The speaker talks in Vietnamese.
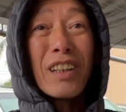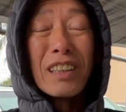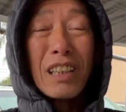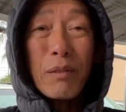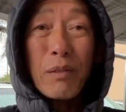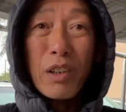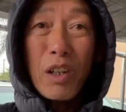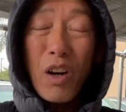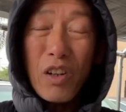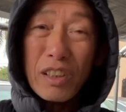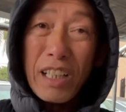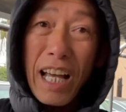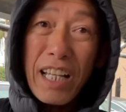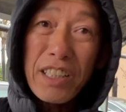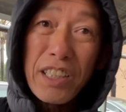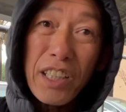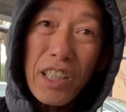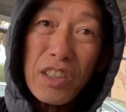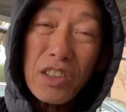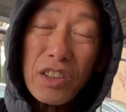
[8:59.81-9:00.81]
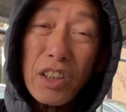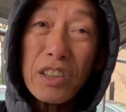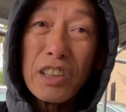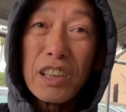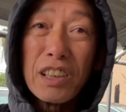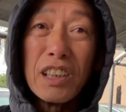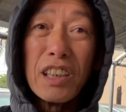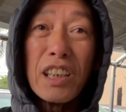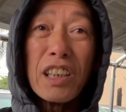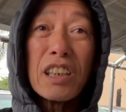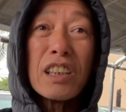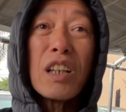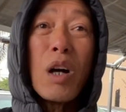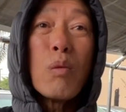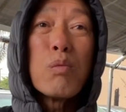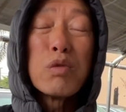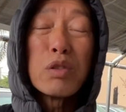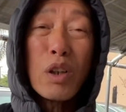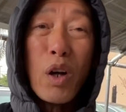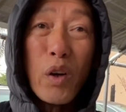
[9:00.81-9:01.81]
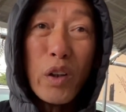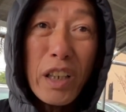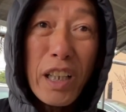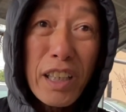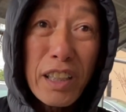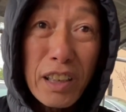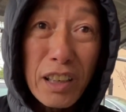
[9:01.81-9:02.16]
tại vì họ đại diện cho những người không nói lên